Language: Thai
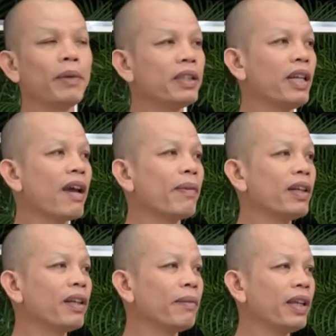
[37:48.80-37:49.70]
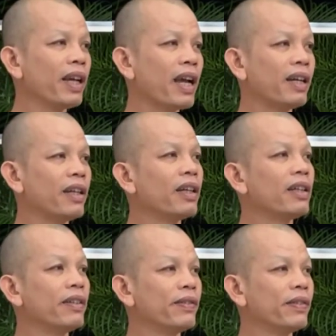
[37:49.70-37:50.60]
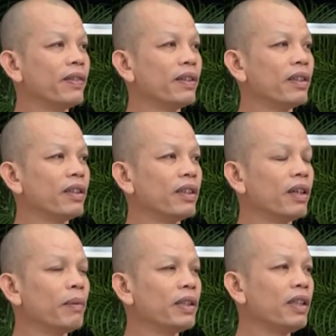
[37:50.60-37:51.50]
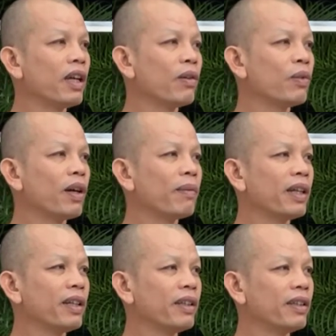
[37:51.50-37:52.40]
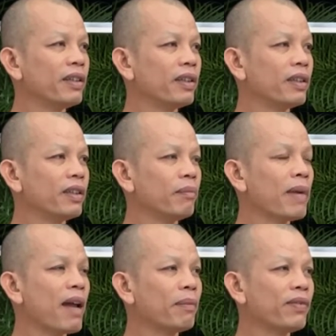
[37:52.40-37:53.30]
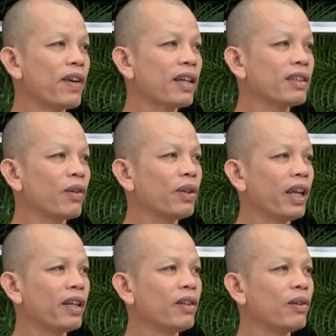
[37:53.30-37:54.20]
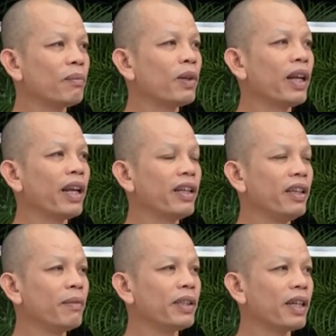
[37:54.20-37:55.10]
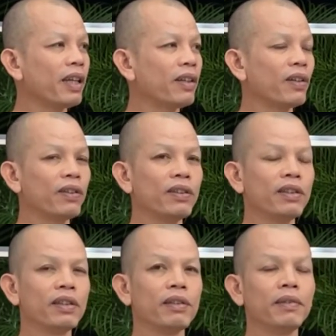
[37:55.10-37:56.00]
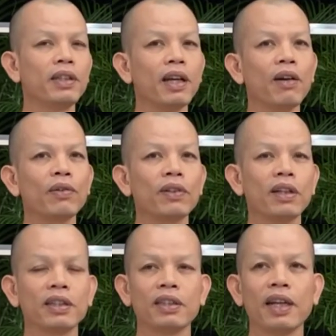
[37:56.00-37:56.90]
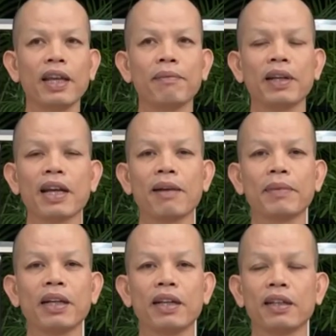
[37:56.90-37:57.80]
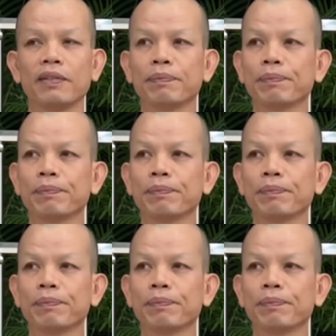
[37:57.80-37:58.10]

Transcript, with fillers: เดี๋ยวไปเสียมันเด้อไม่ใช่อันเด้อเดี๋ยวไปเสียหัวมันบ้านมันฟังเสาแหน่นอยู่ดอกมันมาแล่นหนีไปใส่ดอกนี่ตาเฮ้าตอนแหละสิแล่นไปหามัน